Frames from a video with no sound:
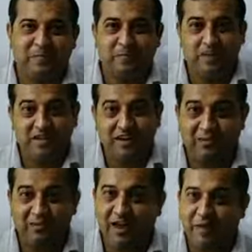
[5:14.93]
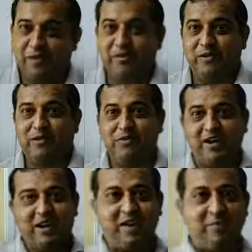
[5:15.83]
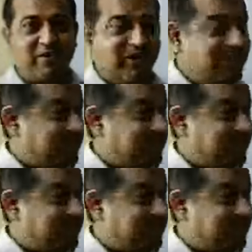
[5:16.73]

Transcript: परसेंटेज में यहाँ पे वैल्यू कितनी होगी टेन परसेंट